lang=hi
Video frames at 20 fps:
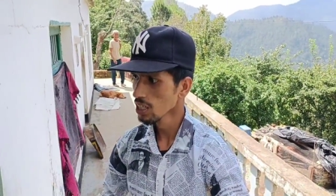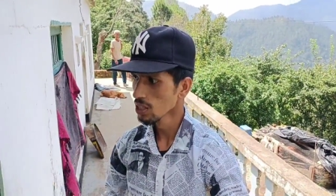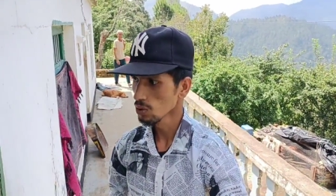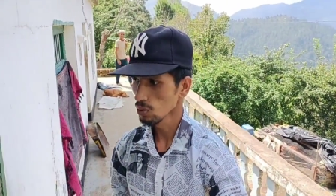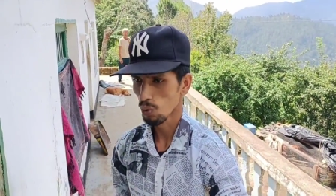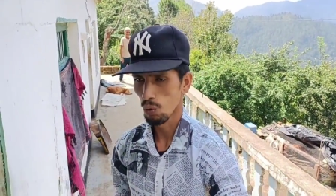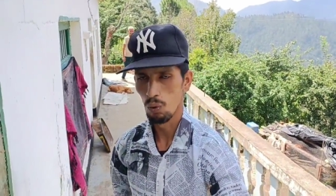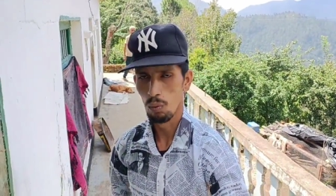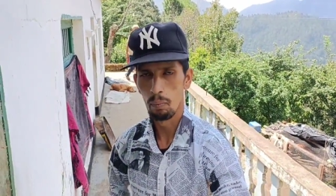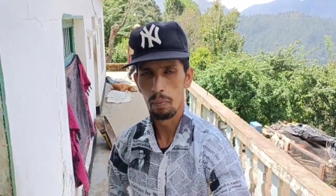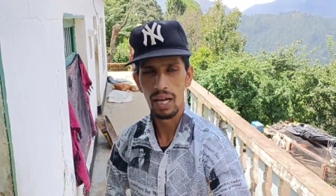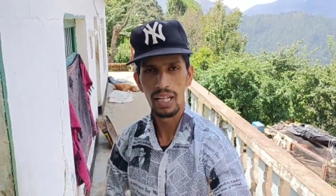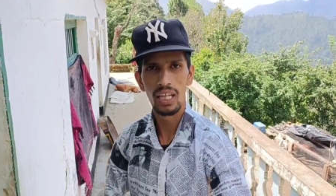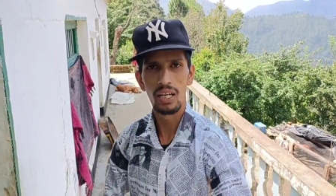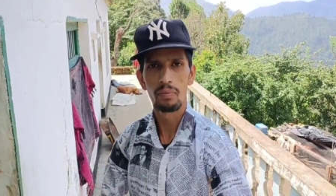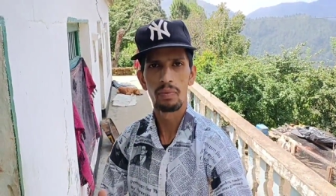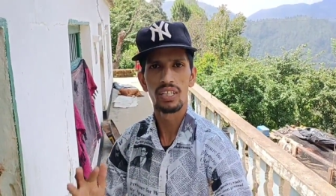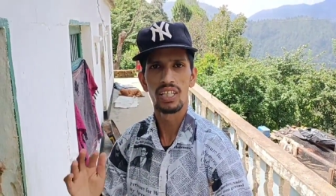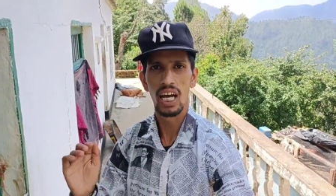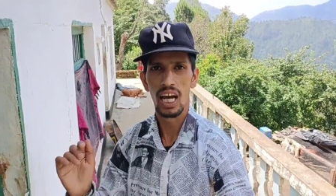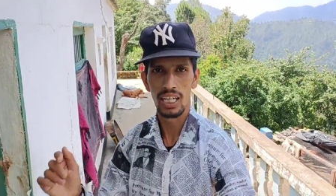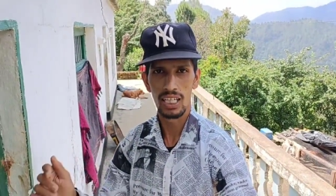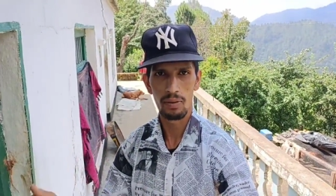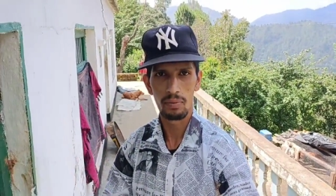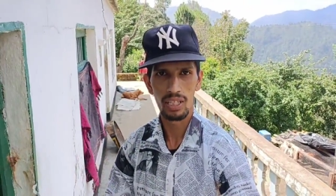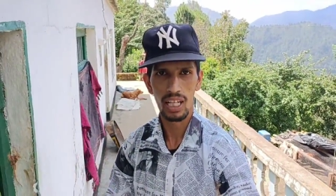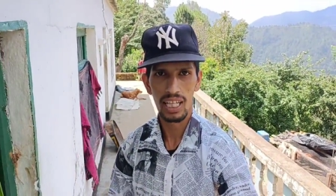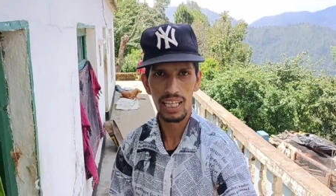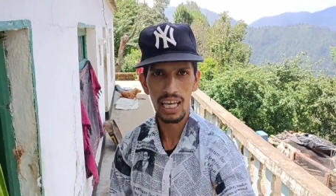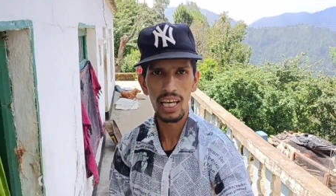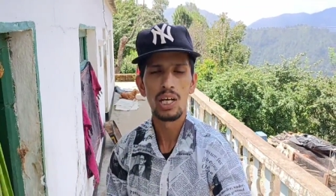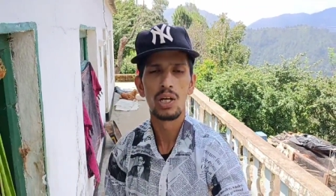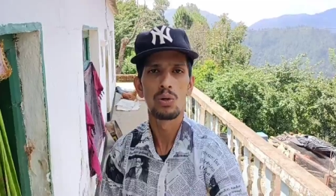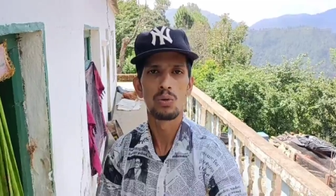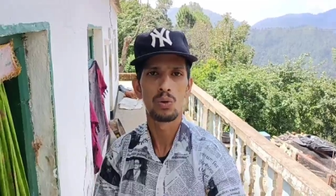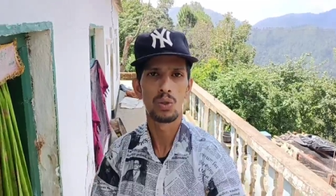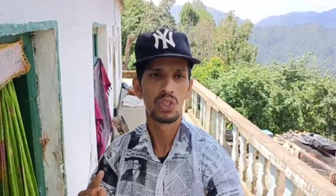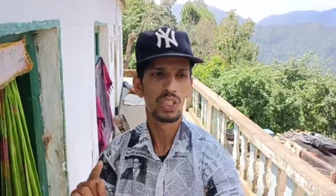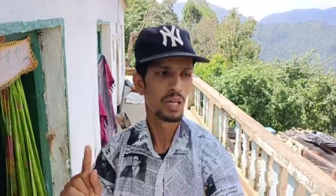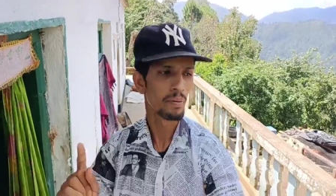तो मैंने अभी खाना बनाना है
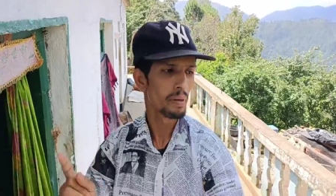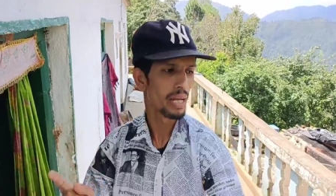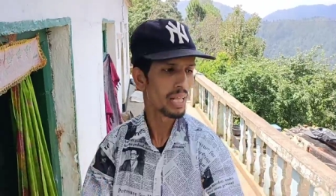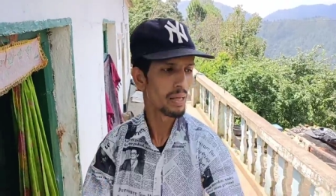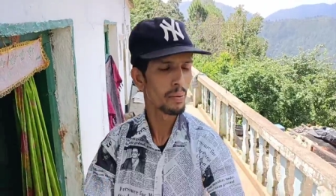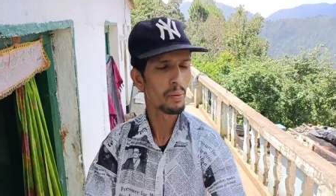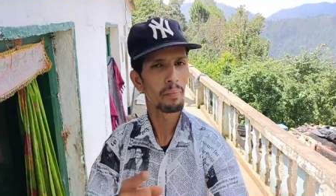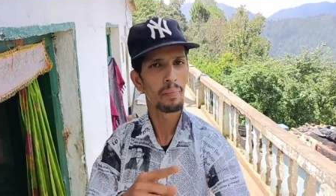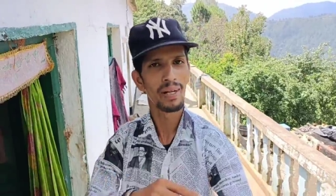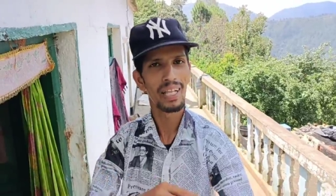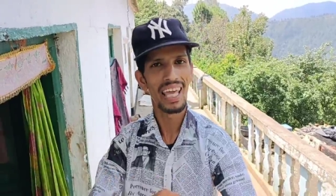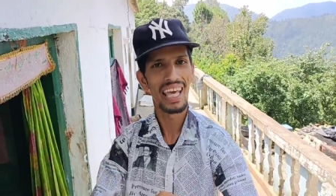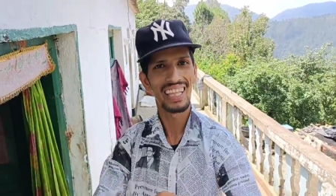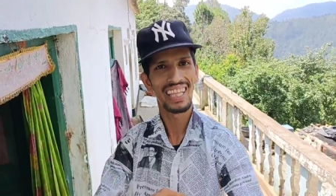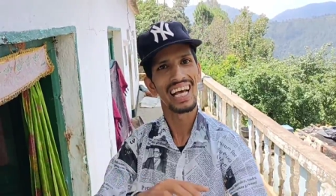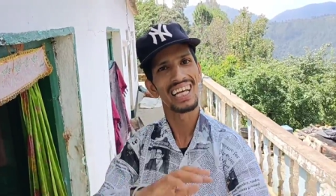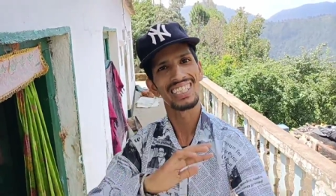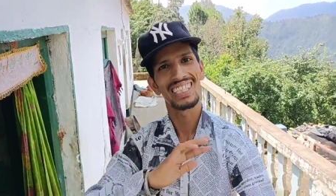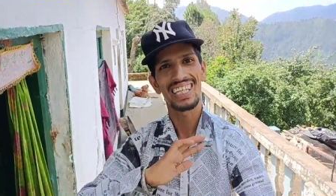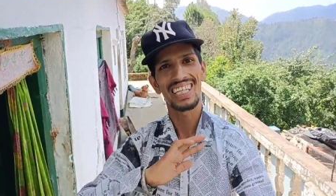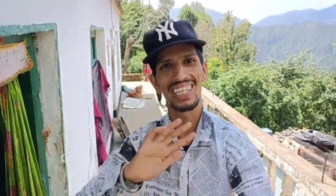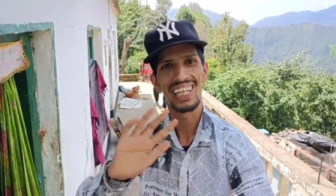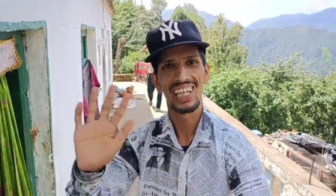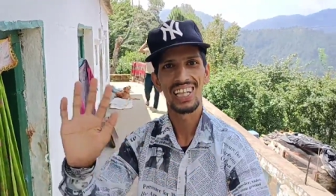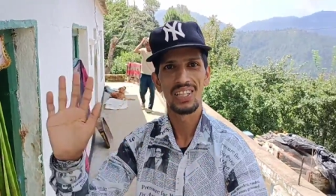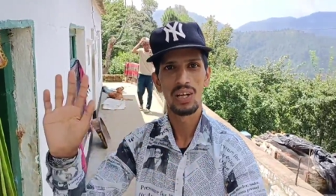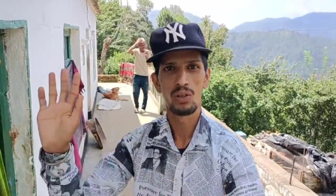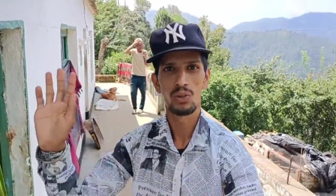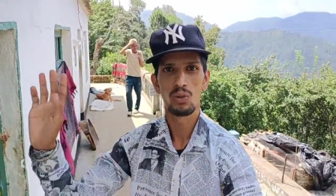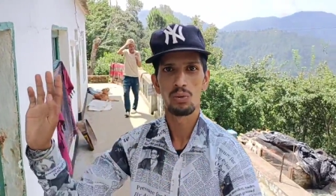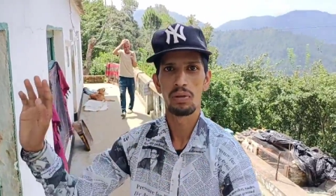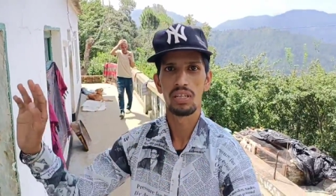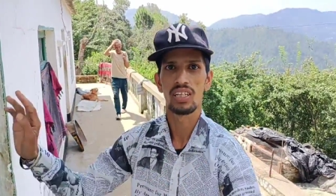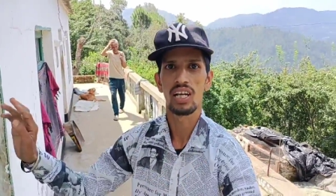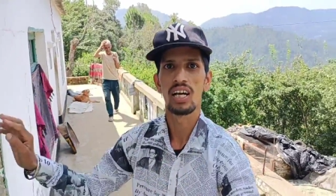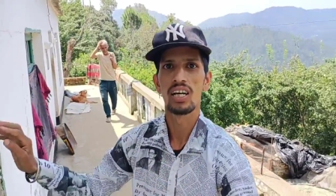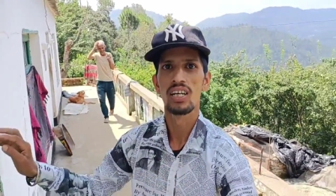उससे पहले मैं बढ़िया नाश्ता कर लेता हूँ सुबह का